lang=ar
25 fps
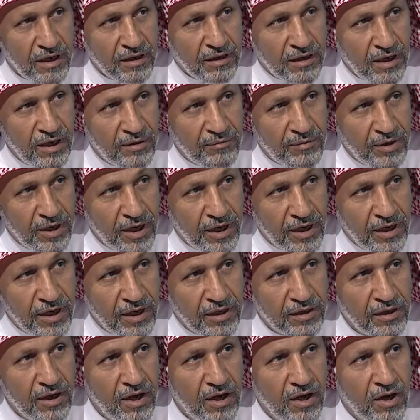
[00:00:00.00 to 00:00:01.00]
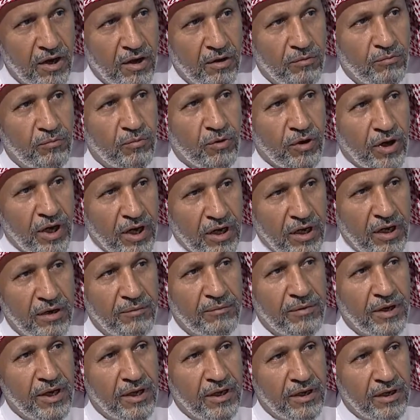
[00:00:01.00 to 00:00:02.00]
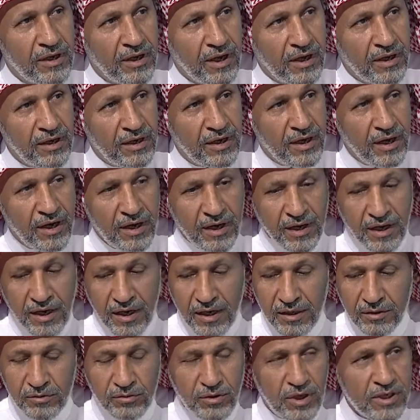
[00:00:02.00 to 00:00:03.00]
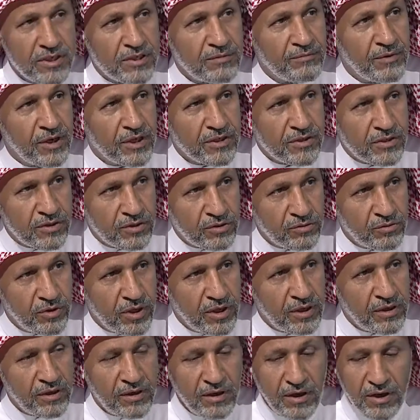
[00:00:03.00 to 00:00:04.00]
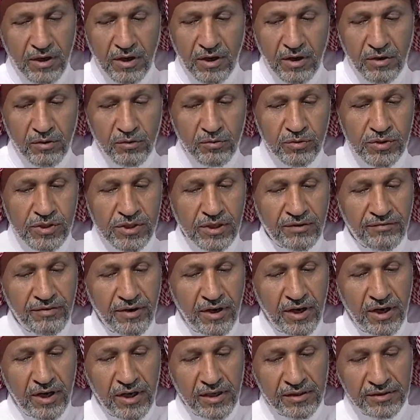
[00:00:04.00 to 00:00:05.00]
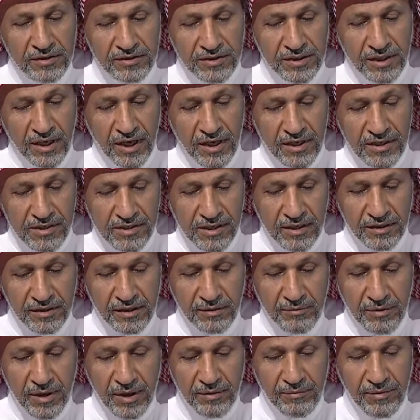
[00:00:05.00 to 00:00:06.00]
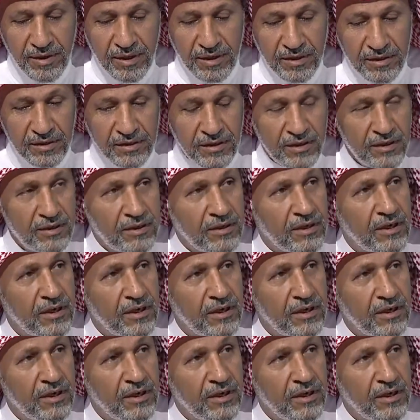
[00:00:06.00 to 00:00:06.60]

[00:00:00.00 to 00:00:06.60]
مرقم مرقم الايه وكل شيء مرقم جاهزه للكتابه الايات واسماء السور والصفحات جاهزه إيه. تماما أيوة.